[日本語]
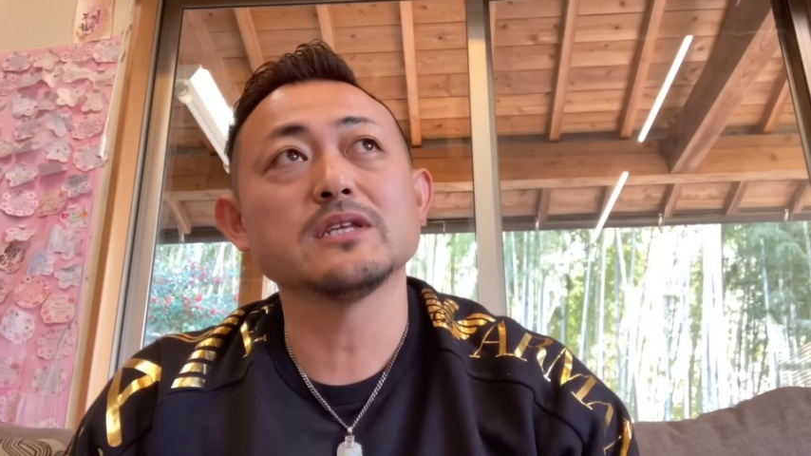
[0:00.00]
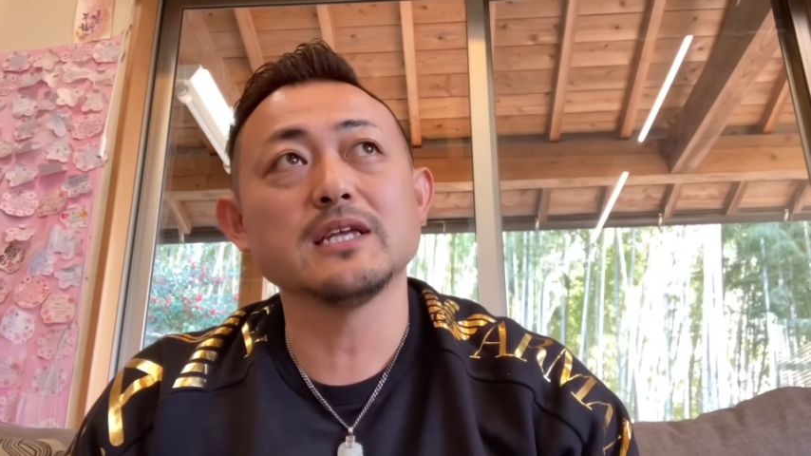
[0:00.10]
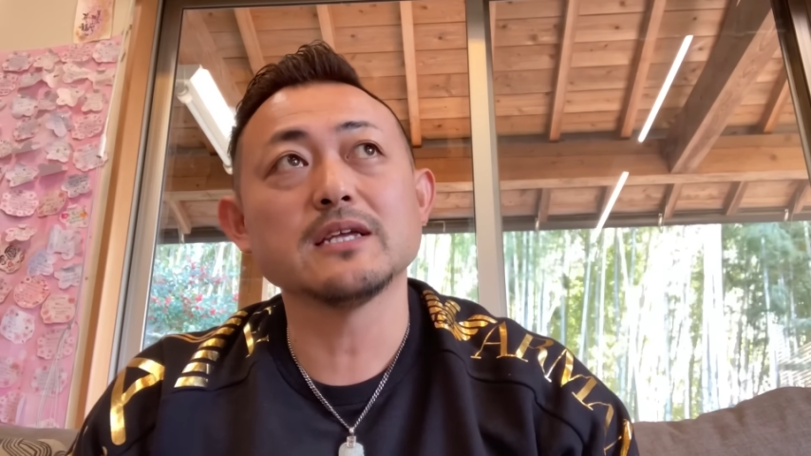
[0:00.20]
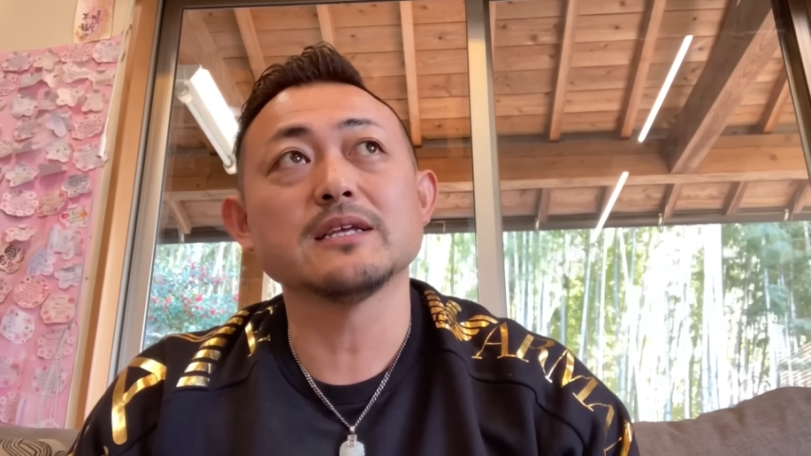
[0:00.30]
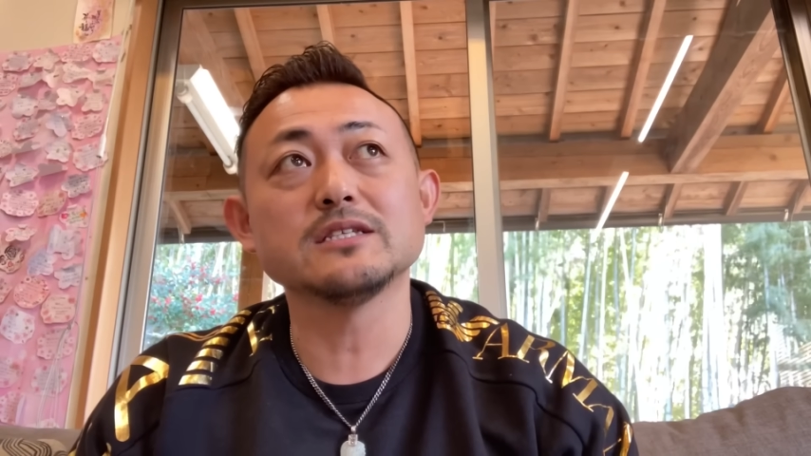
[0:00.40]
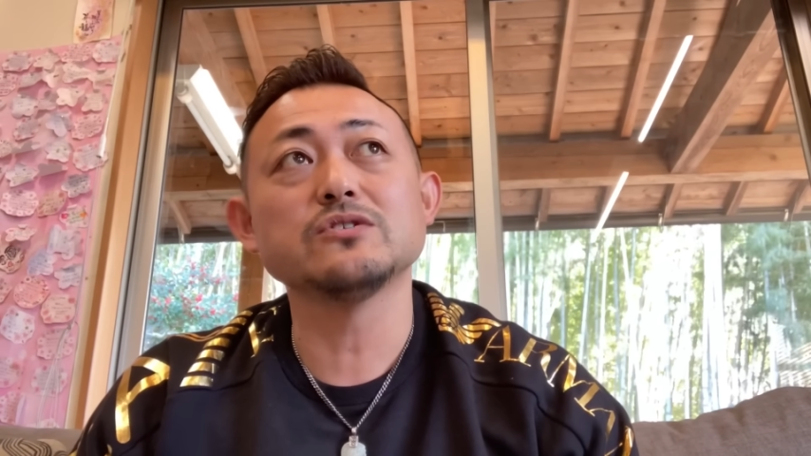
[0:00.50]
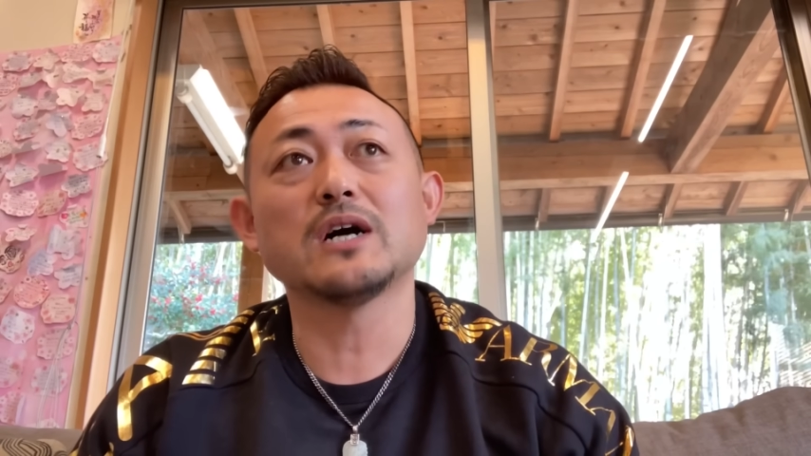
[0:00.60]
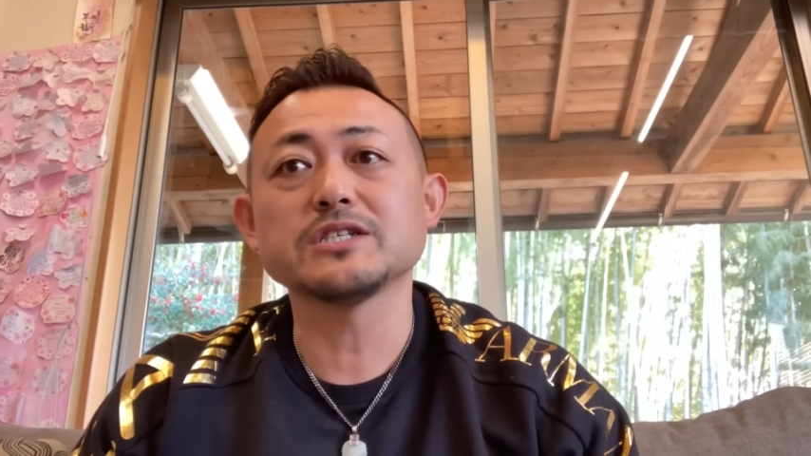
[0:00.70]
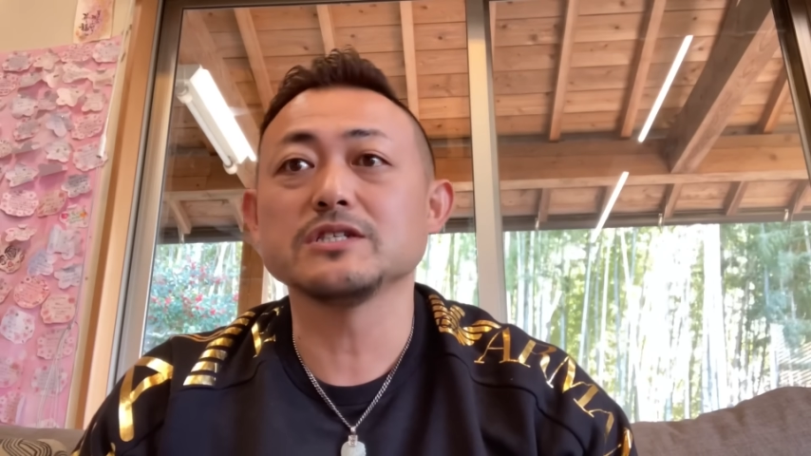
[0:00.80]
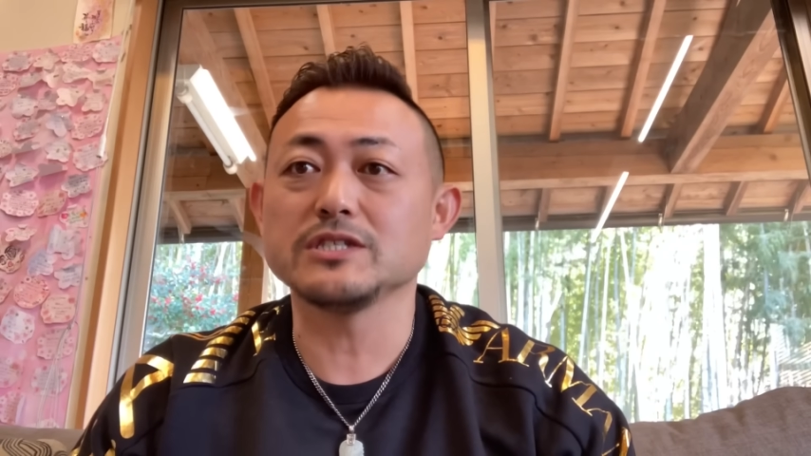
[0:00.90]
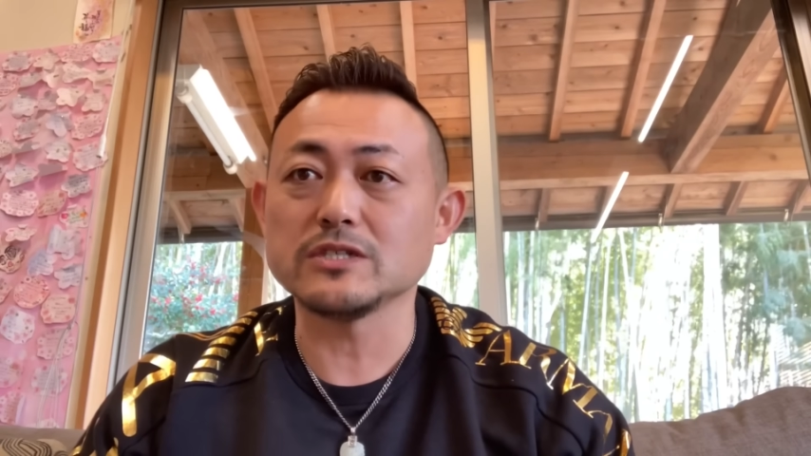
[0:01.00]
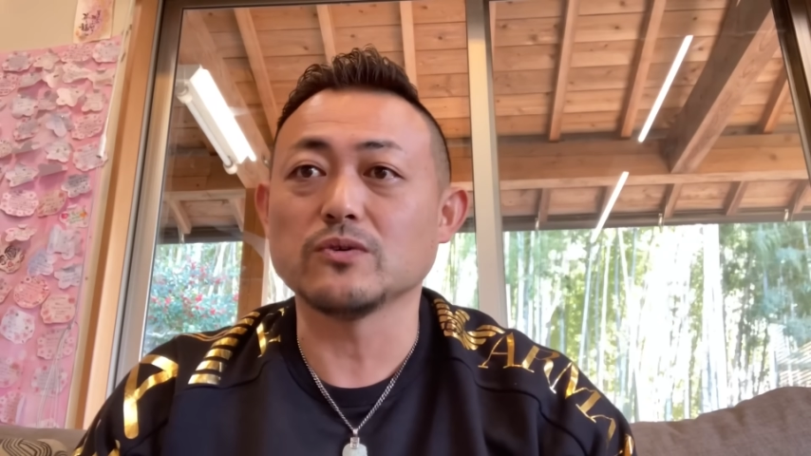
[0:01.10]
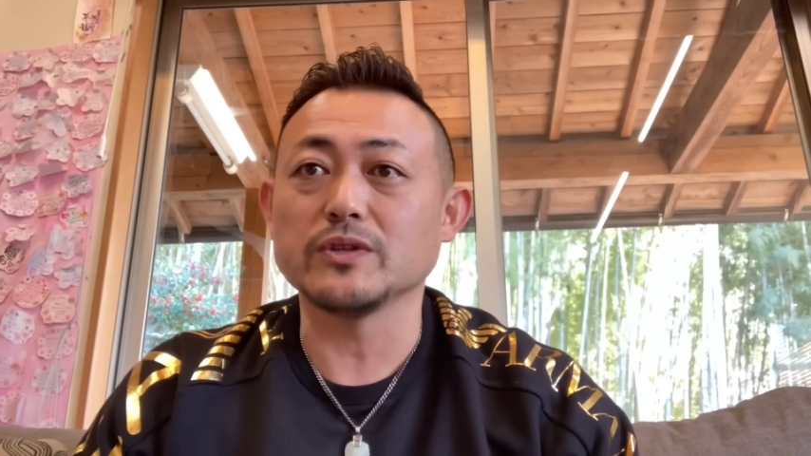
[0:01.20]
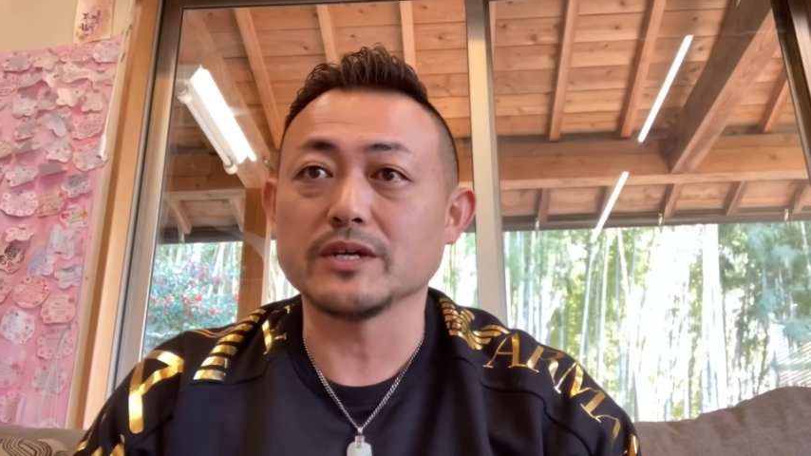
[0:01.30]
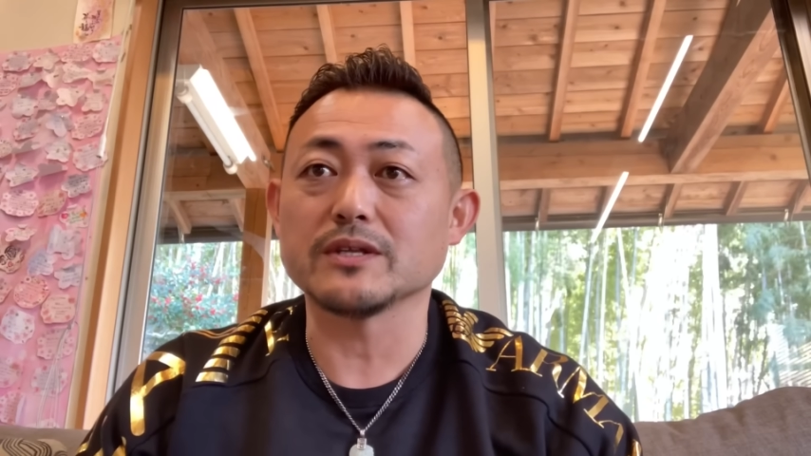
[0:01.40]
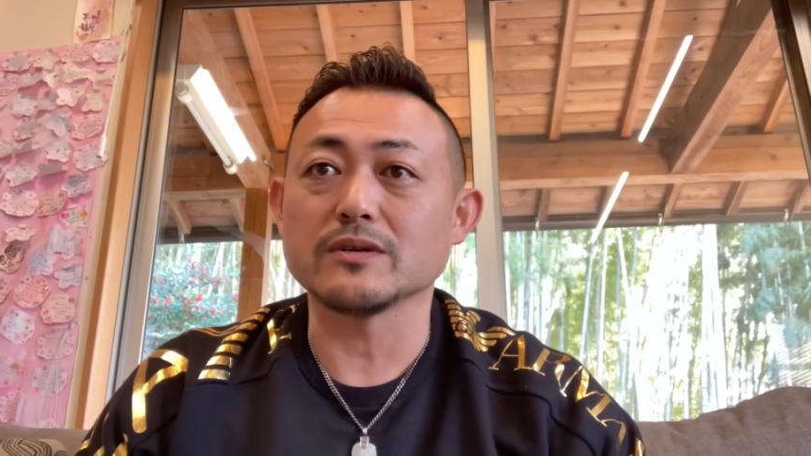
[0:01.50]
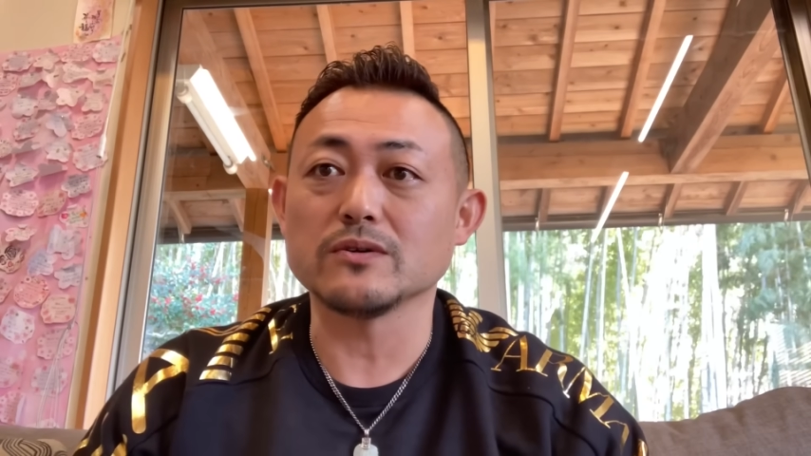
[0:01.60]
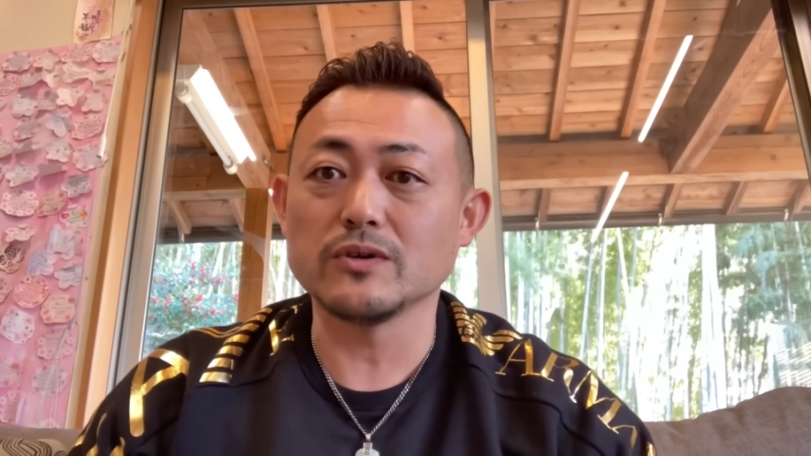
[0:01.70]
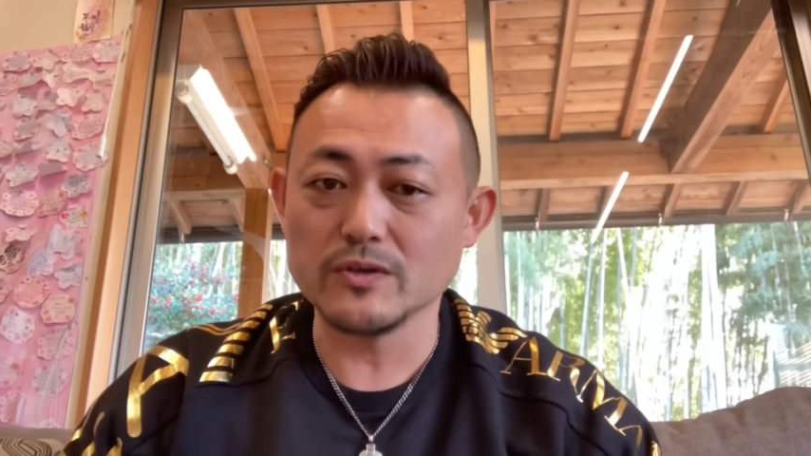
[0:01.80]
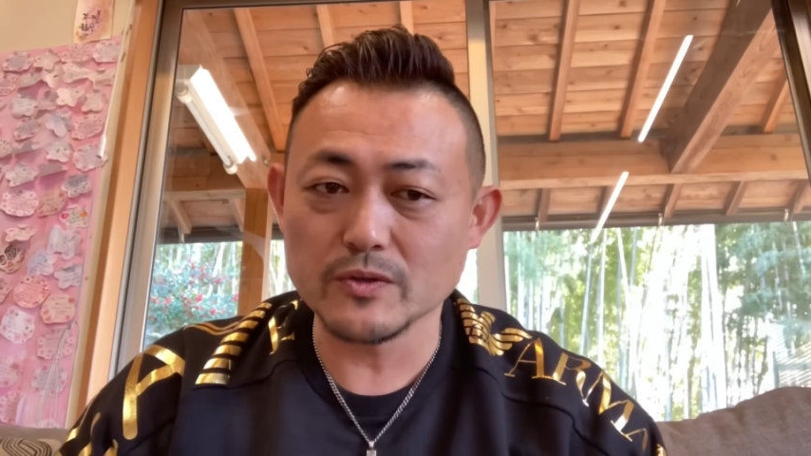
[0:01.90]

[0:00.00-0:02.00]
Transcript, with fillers: 18日以降でやってくる冬